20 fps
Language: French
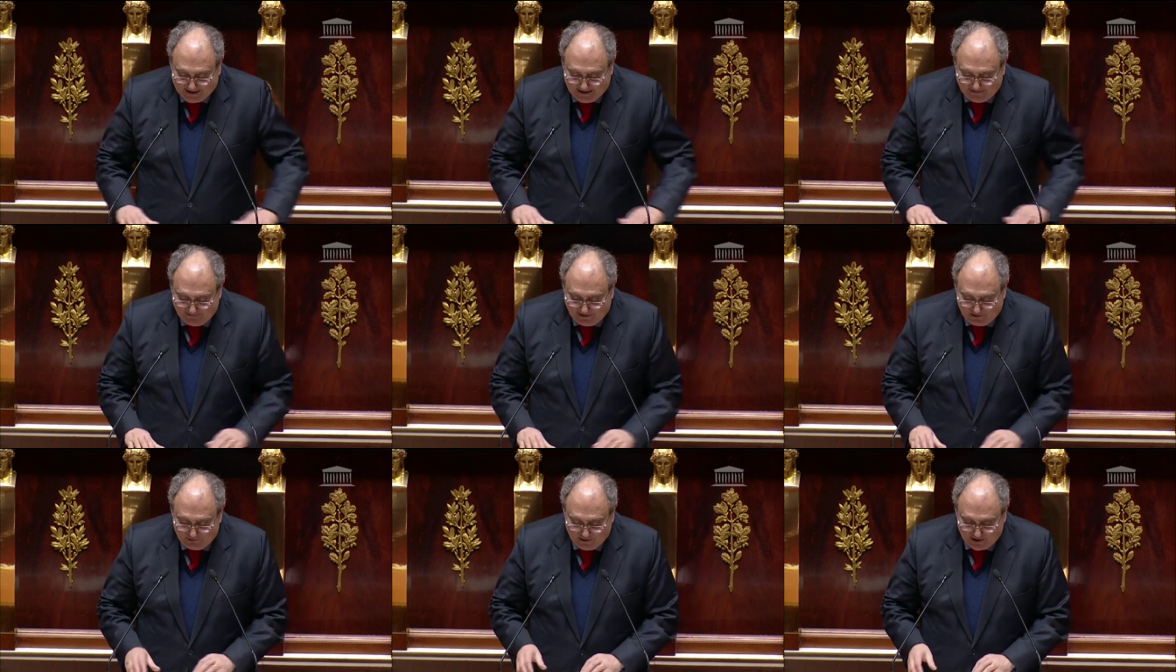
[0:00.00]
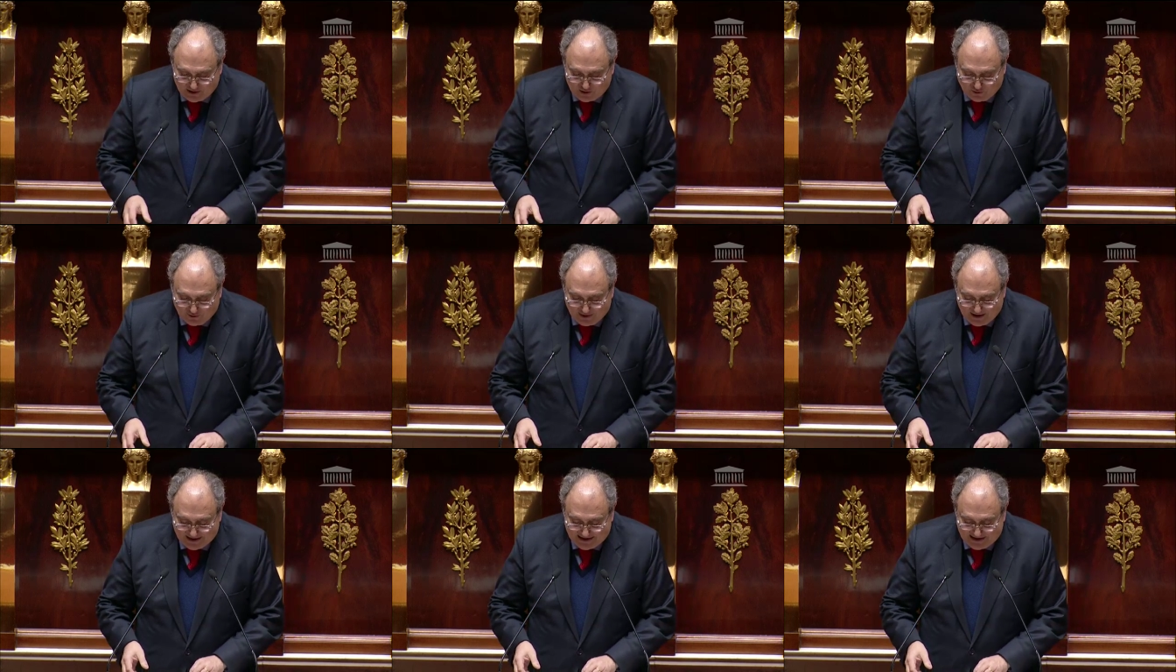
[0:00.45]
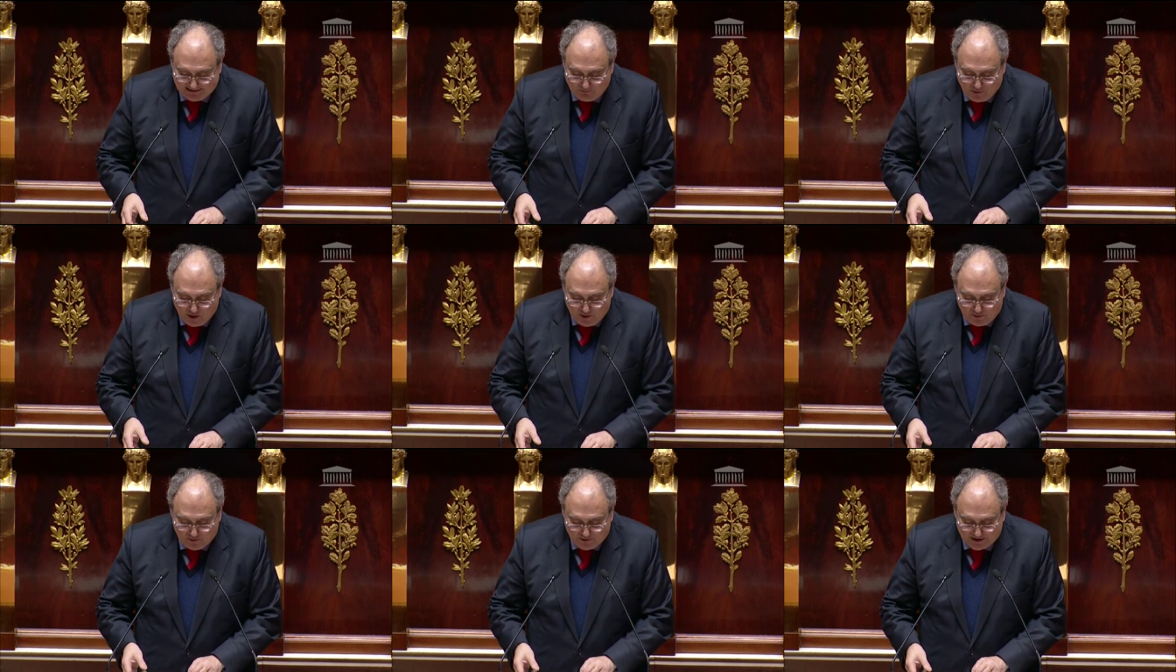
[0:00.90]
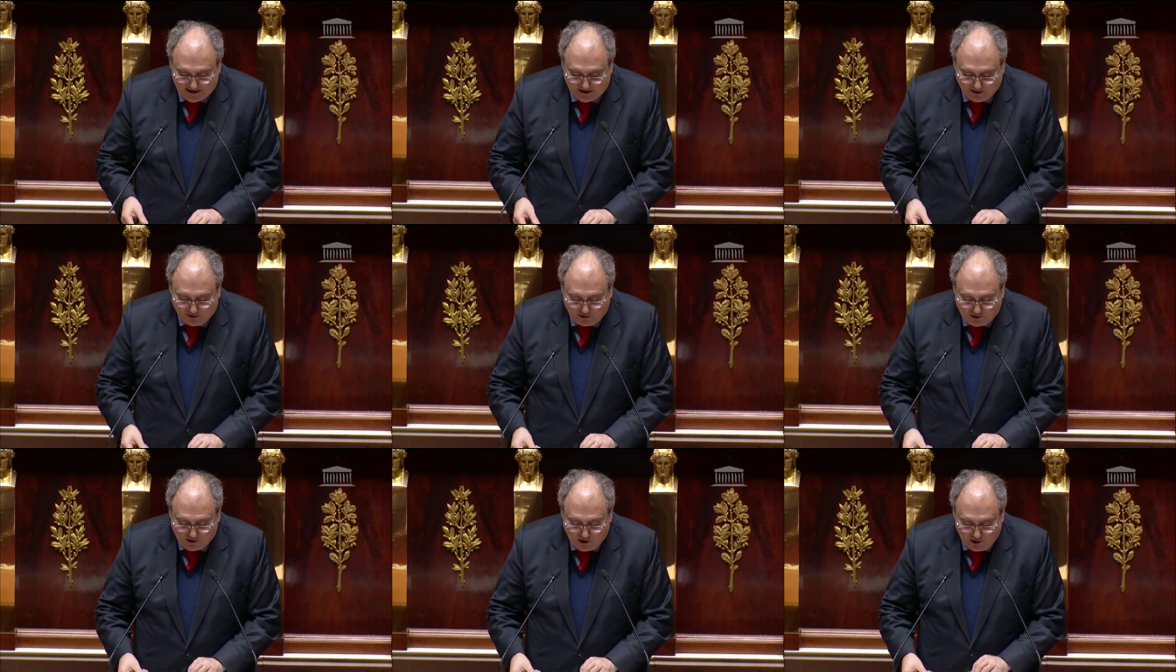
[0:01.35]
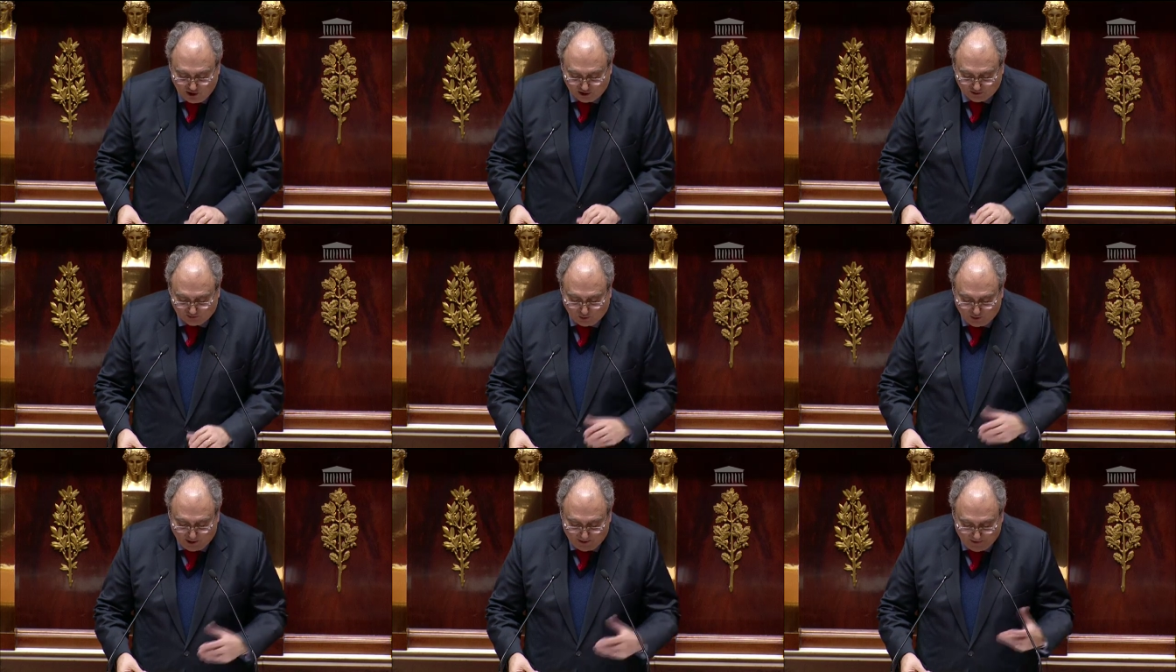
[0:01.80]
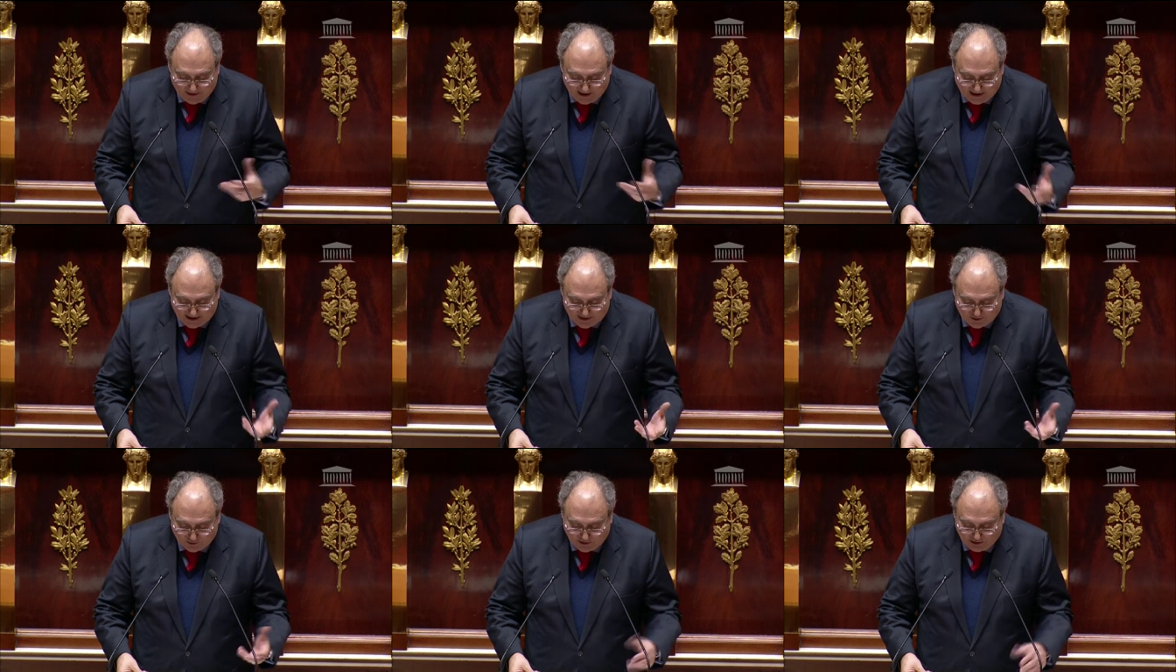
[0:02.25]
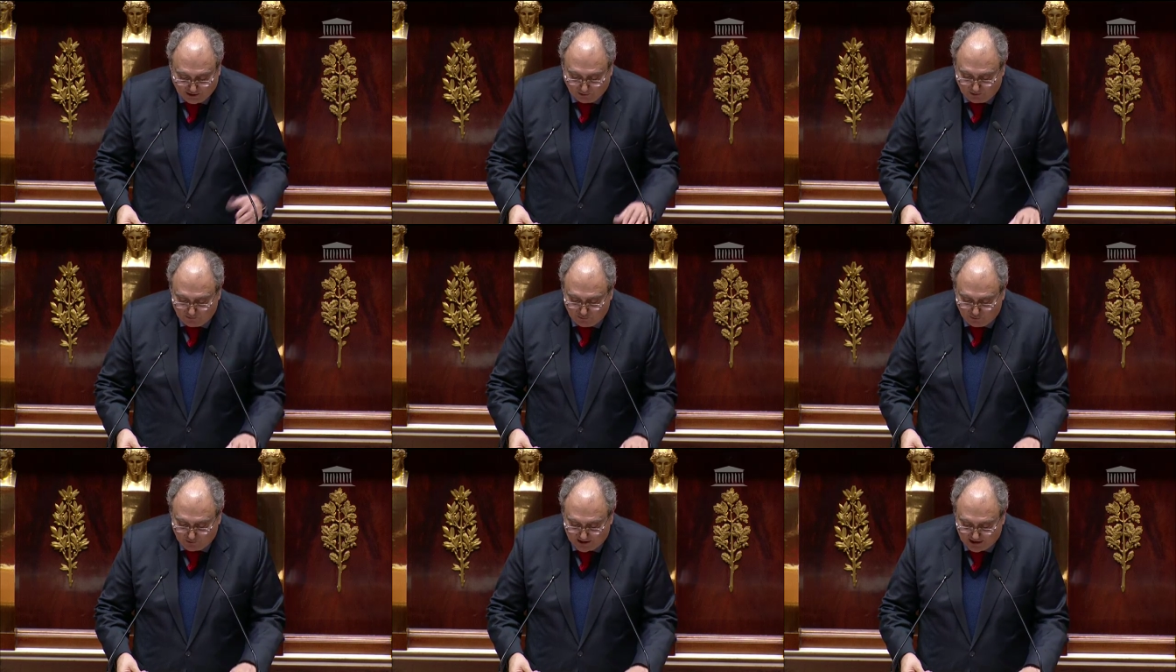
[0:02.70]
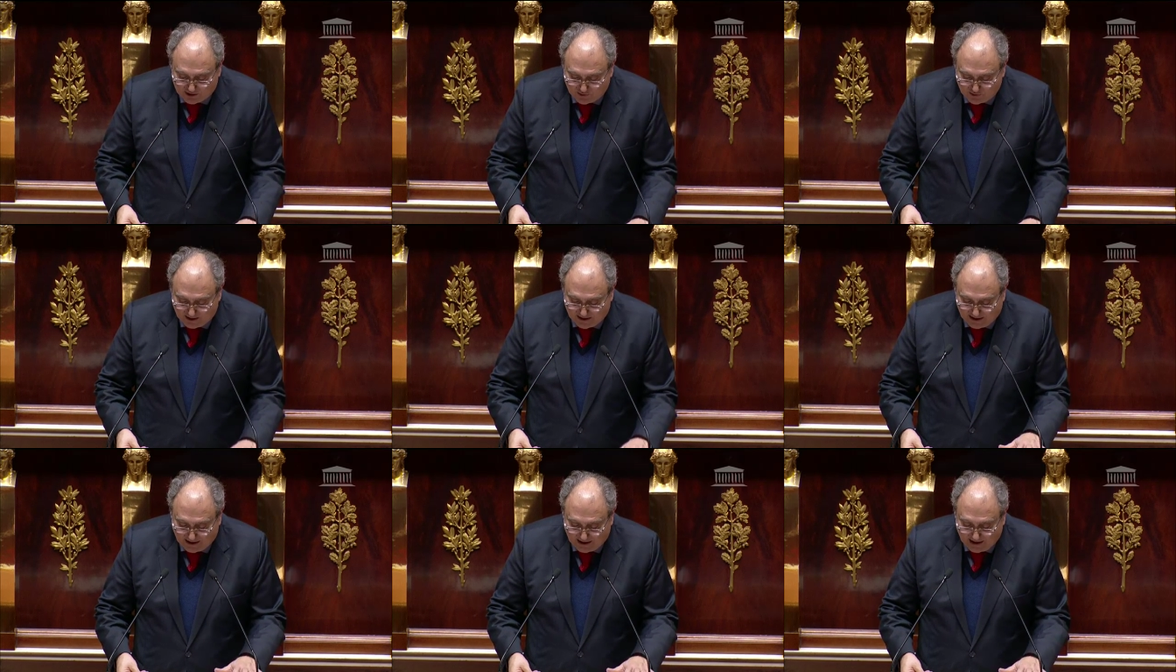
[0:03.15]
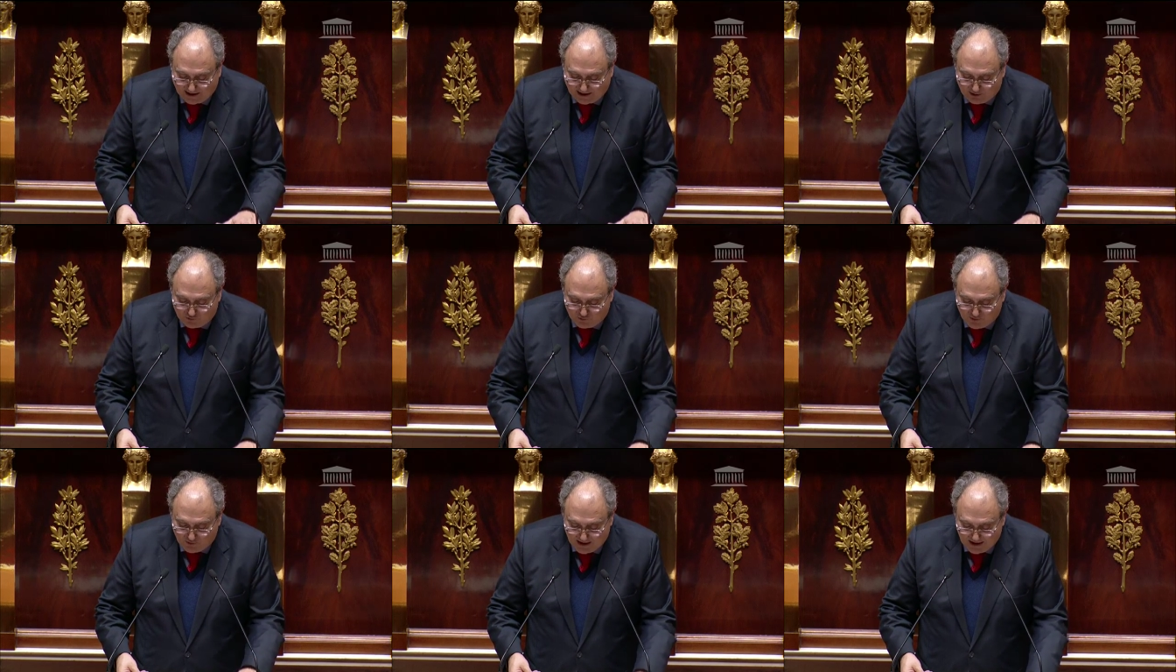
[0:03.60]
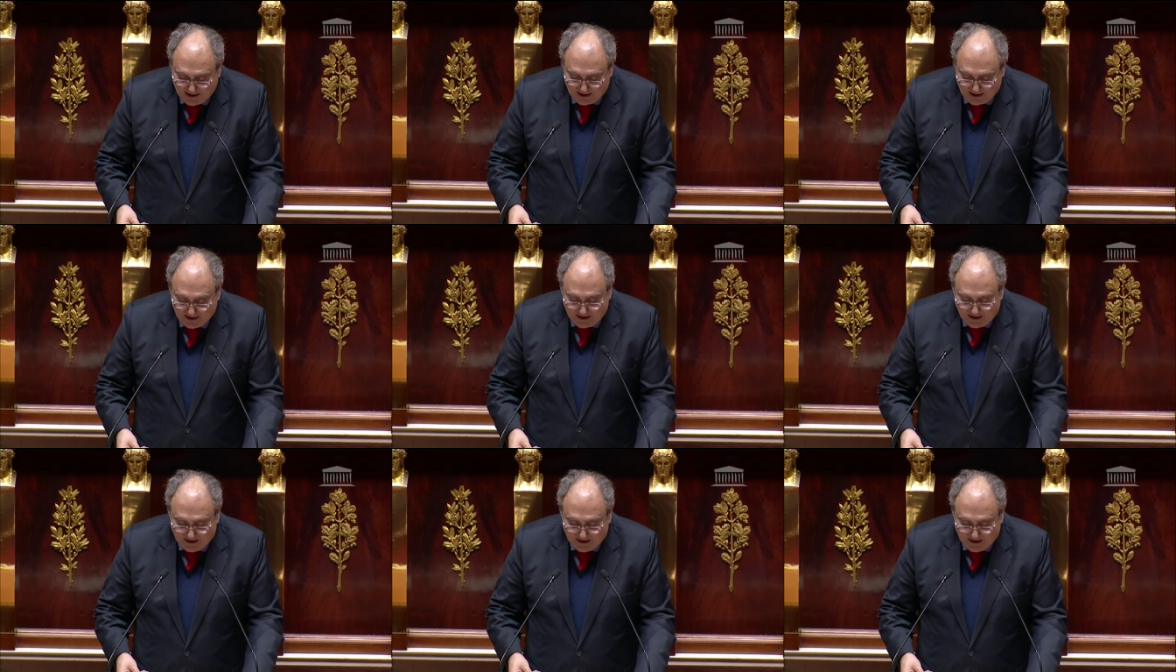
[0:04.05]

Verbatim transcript: d'évaluation des immeubles si en Corse pour l'application des droits de mutation à titre gratuit,